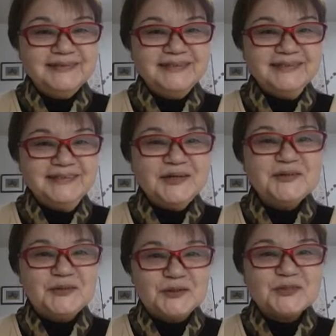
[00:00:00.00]
そう
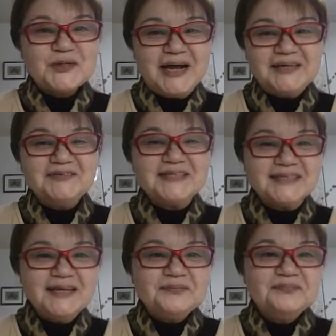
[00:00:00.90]
いう特徴があります
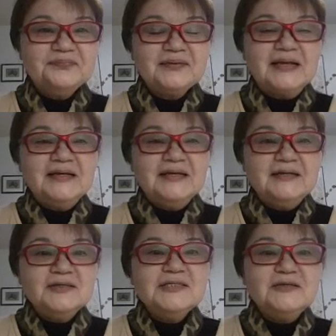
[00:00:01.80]
ね。
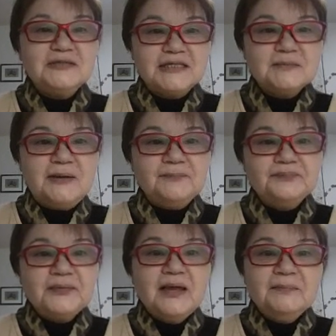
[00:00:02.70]
そして二つ
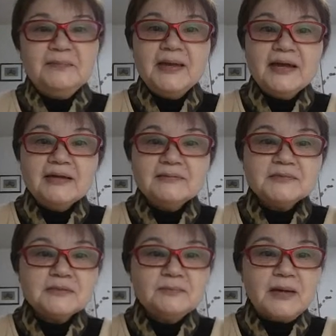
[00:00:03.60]
目。May I have
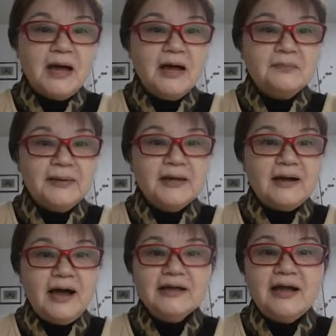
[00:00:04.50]
some,、uh,
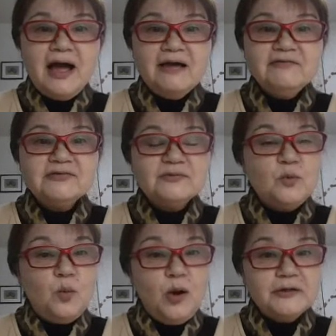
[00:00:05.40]
may I have
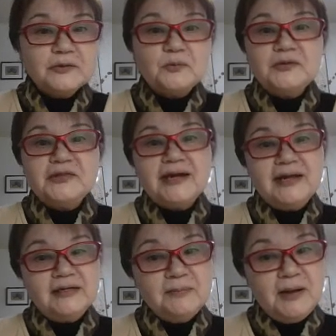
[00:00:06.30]
water without
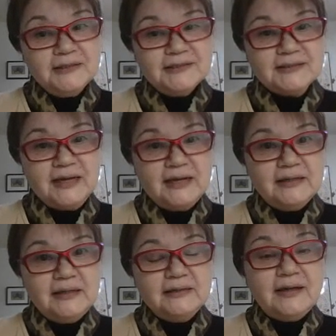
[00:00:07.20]
any ice?、
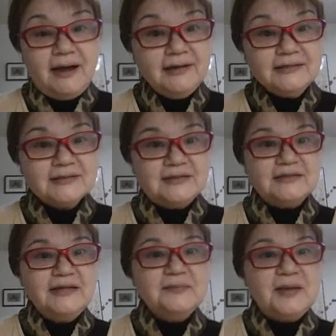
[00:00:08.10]
any ice で
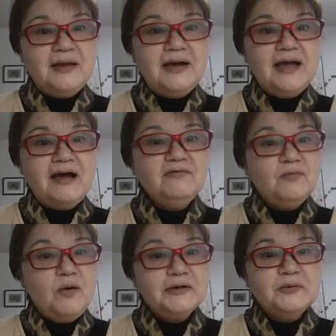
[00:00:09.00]
すね。May I have
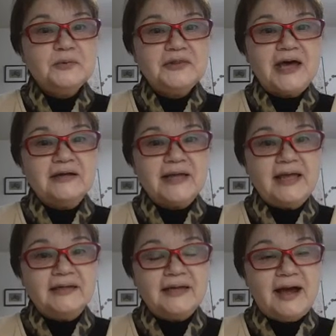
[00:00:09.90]
water without
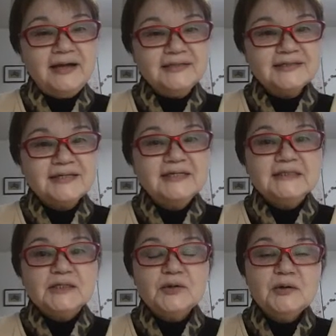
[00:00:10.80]
any ice?
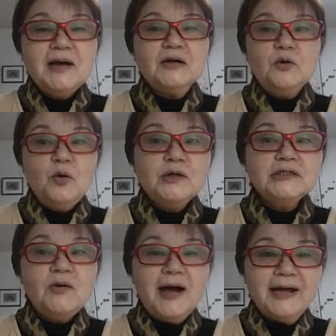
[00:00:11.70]
これは氷
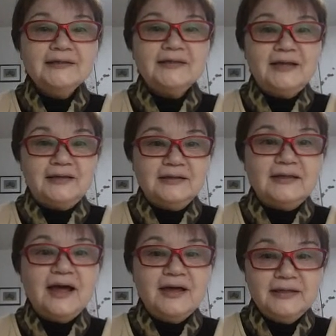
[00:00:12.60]
の入ってい
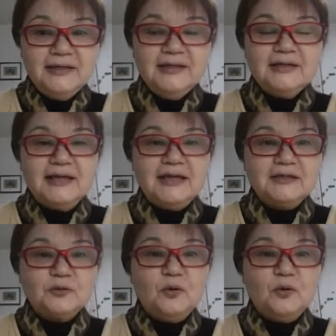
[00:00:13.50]
ない、えーと、とお